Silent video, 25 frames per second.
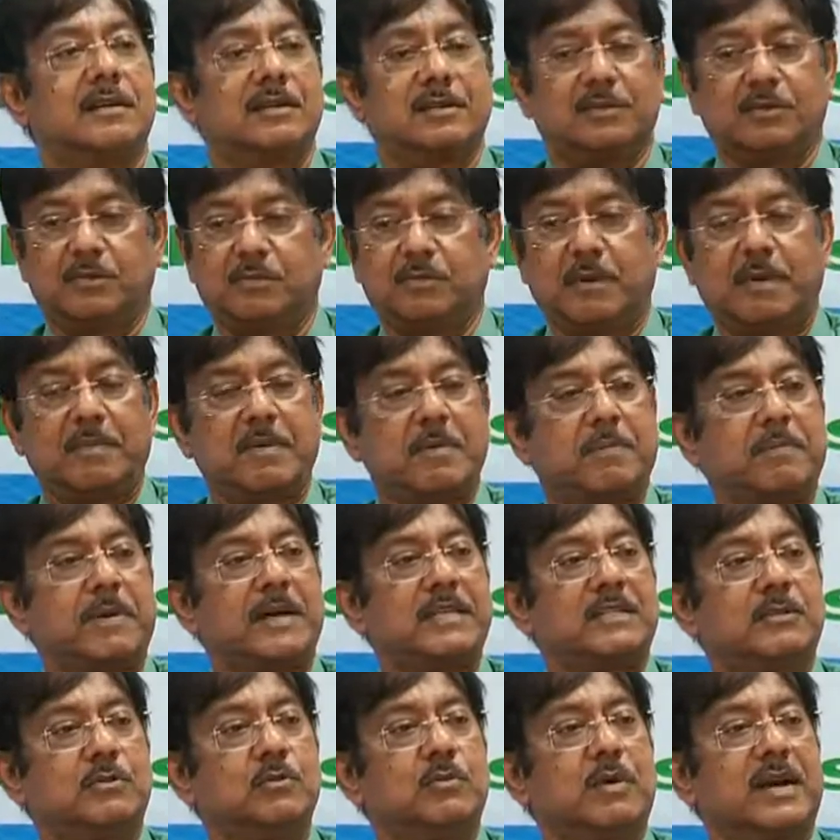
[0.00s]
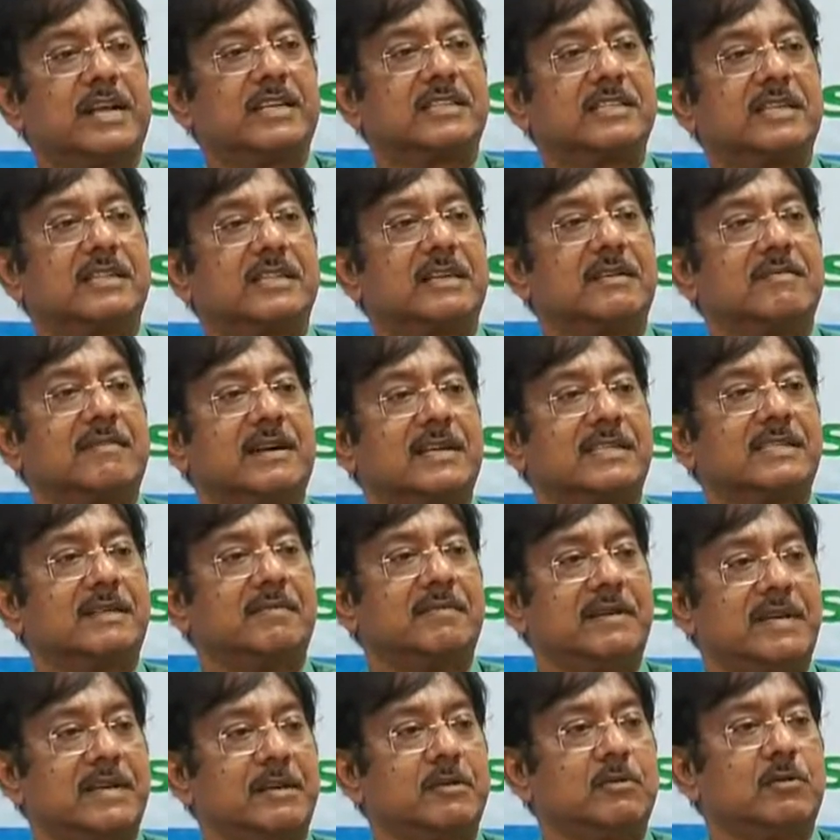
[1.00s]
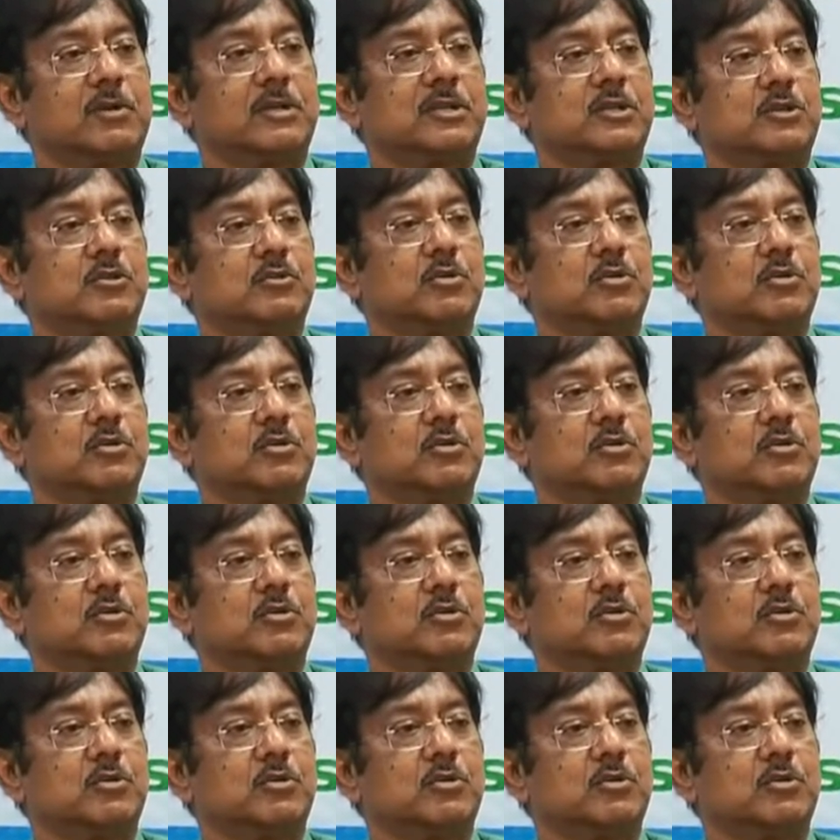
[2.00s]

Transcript: তো আমরা পাঁচ দুবার এসে তিনবার এসে মিটিং করেছি